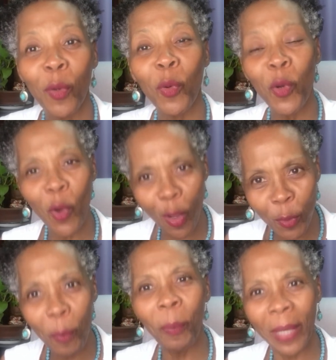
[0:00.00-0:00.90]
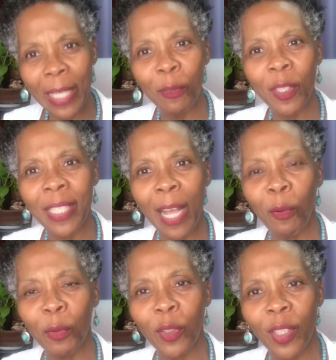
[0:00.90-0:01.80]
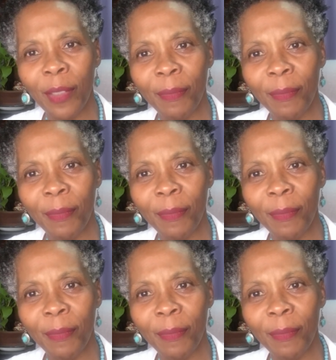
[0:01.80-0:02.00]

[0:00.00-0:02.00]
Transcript: o nosso plano de saúde.